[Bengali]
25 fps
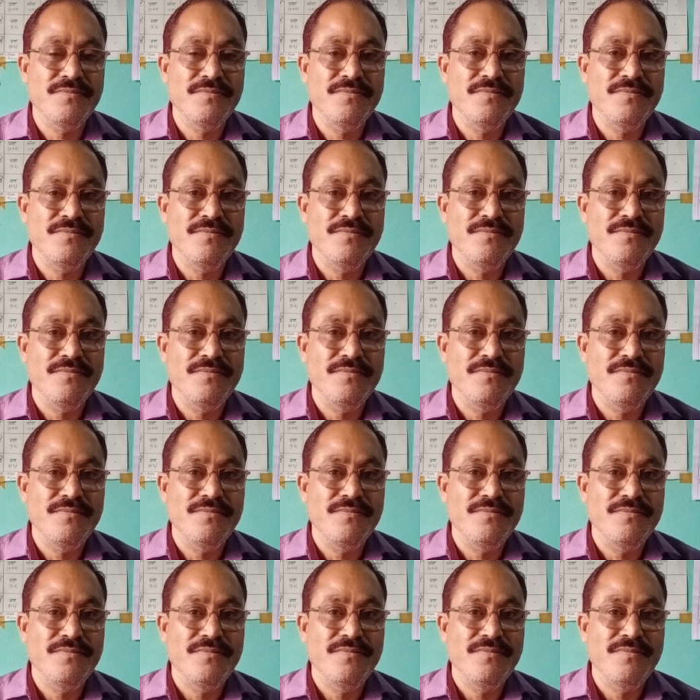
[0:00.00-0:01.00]
প্রতিদিনই
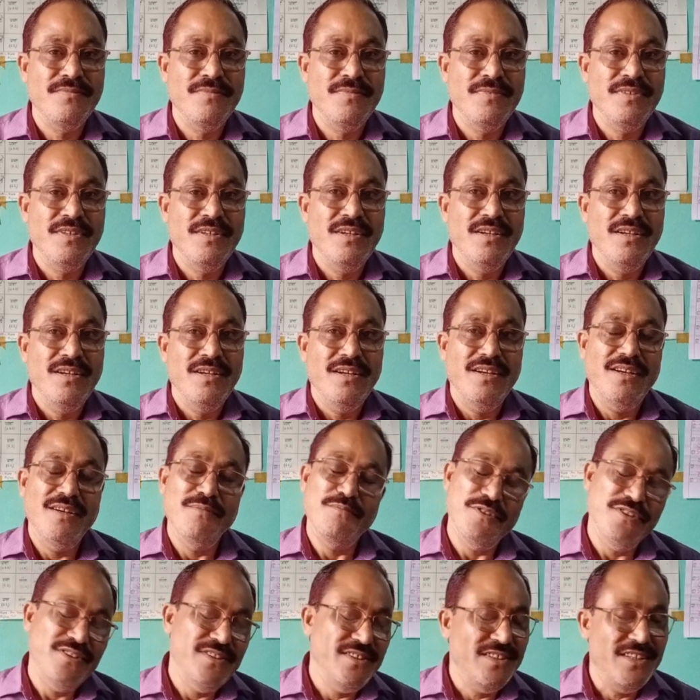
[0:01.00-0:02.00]
টিচাররা আসেন স্কুলে
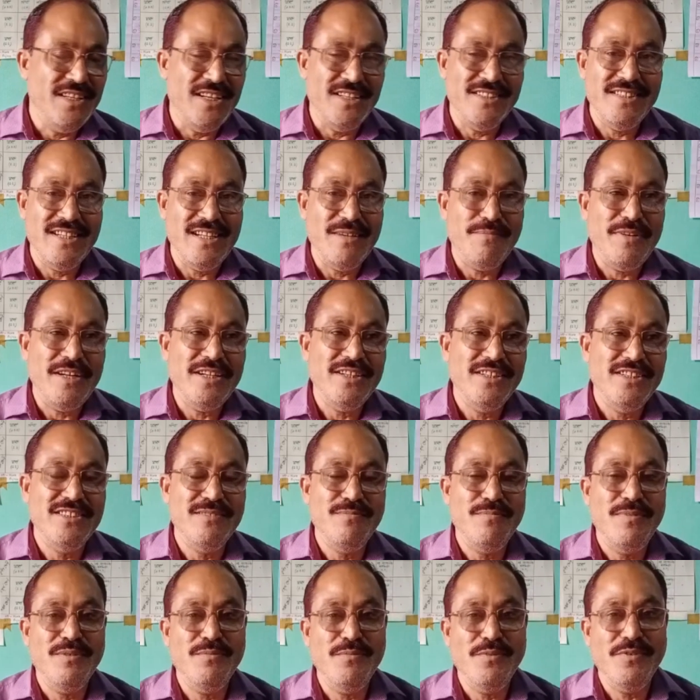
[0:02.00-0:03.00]
হ্যাঁ প্রতিদিনই আসে আমার
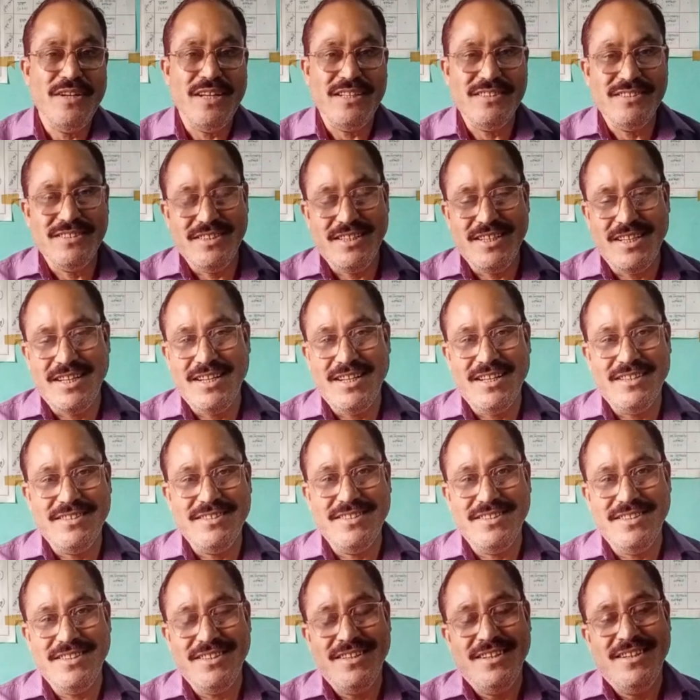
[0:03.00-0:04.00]
ডিসপ্লে বোর্ড আছে এখানে
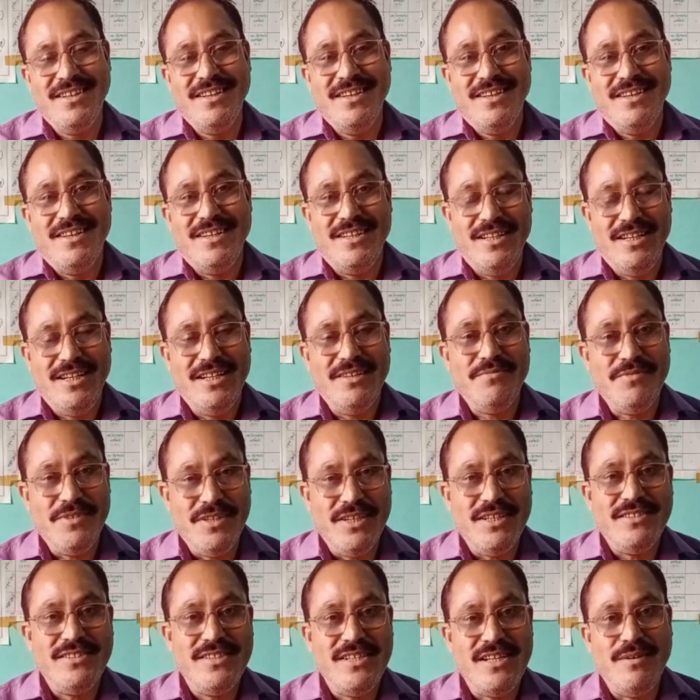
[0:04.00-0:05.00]
আছে এই
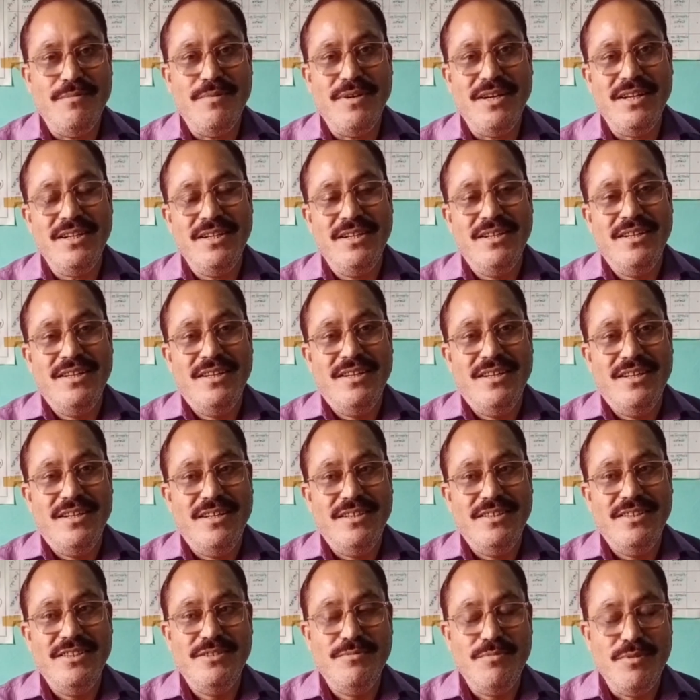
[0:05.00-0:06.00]
লেফটে আছে আমার
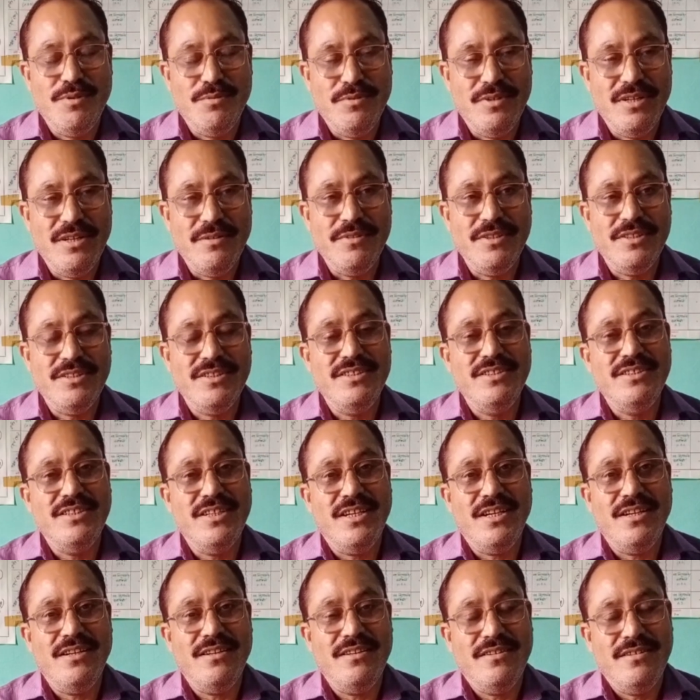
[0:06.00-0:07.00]
এই ডিসপ্লে বোর্ডে আমাদের
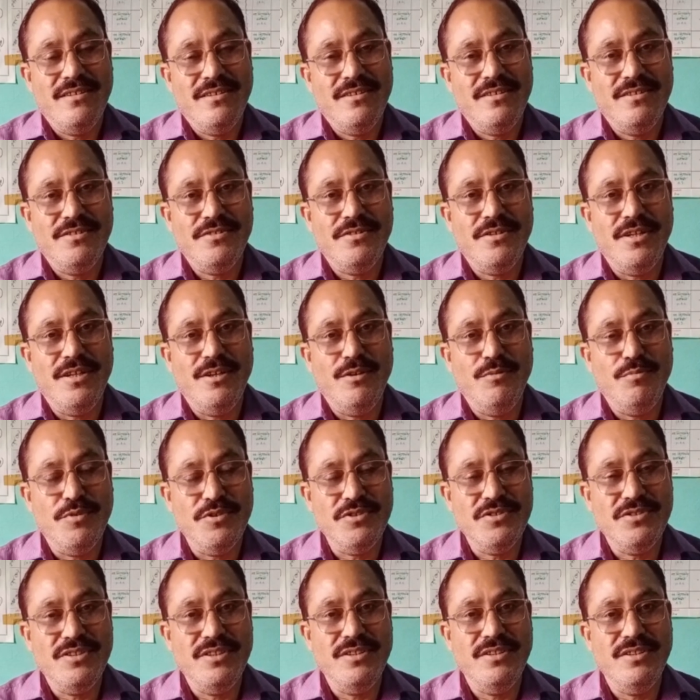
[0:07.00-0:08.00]
টিচার
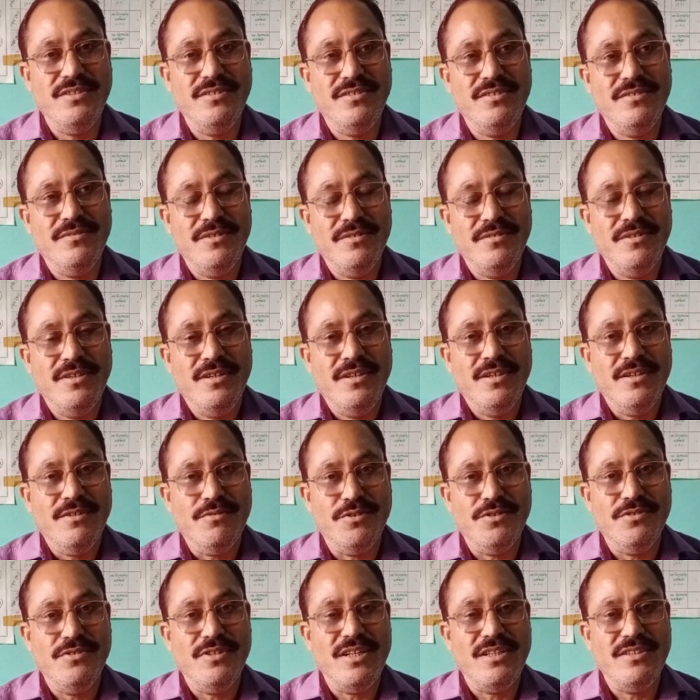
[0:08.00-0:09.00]
উপস্থিত
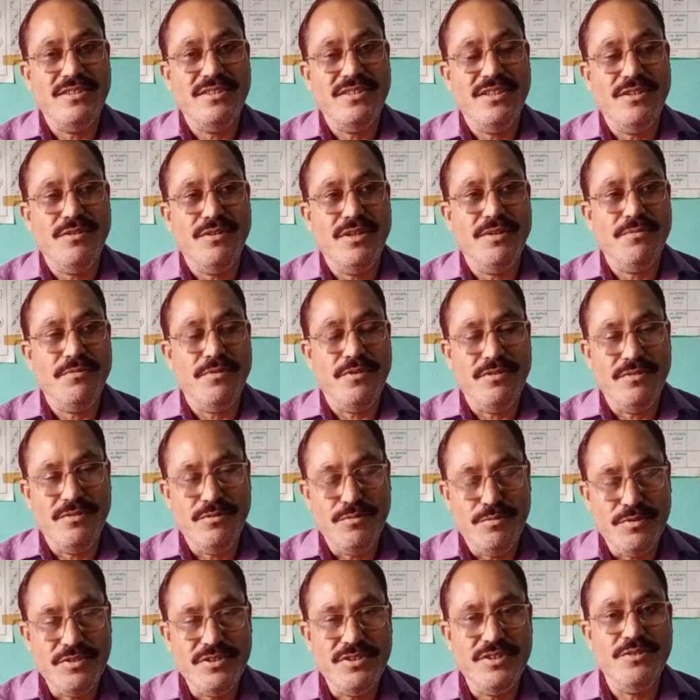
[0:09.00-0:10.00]
কতজন আছে
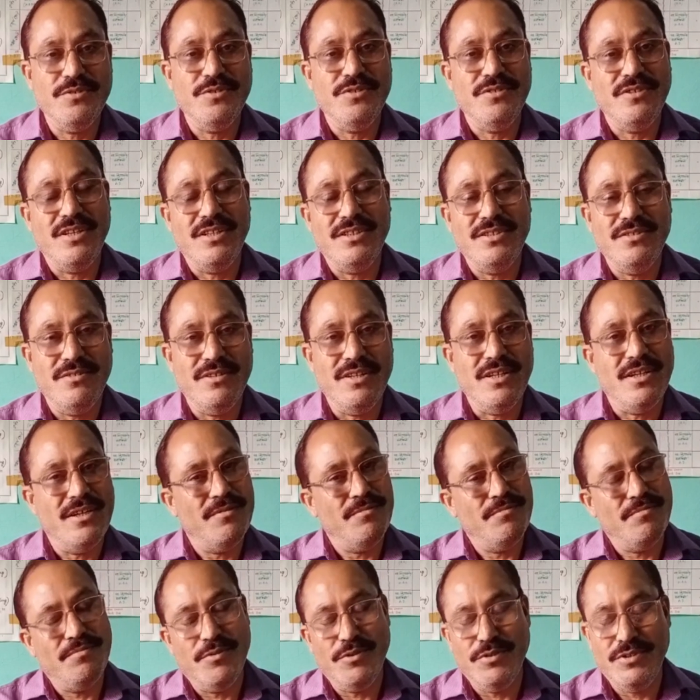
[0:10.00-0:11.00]
অনুপস্থিত কতজন আছে ওটা
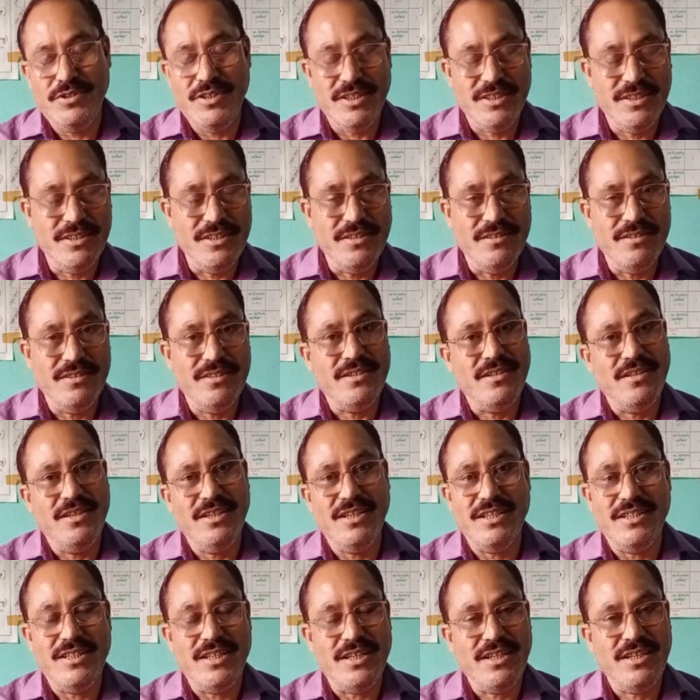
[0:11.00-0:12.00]
প্রত্যেক দিন
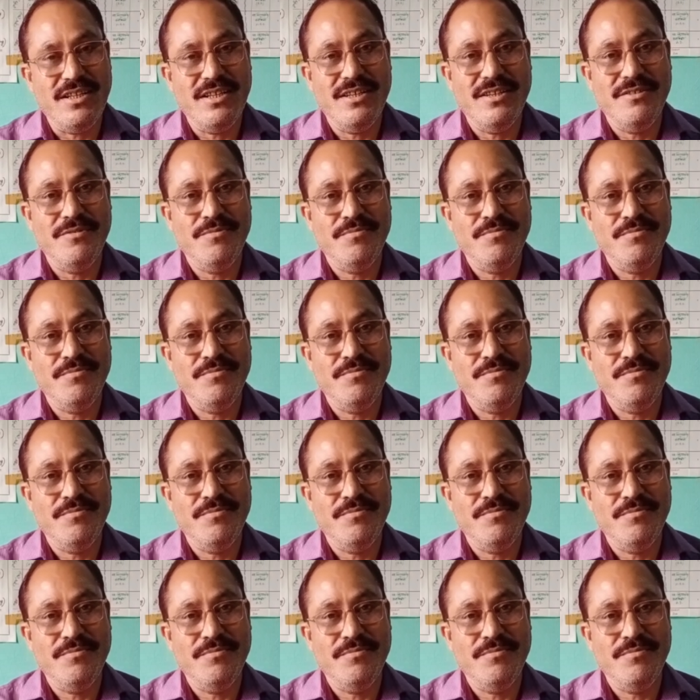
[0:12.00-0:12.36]
লেখা থাকে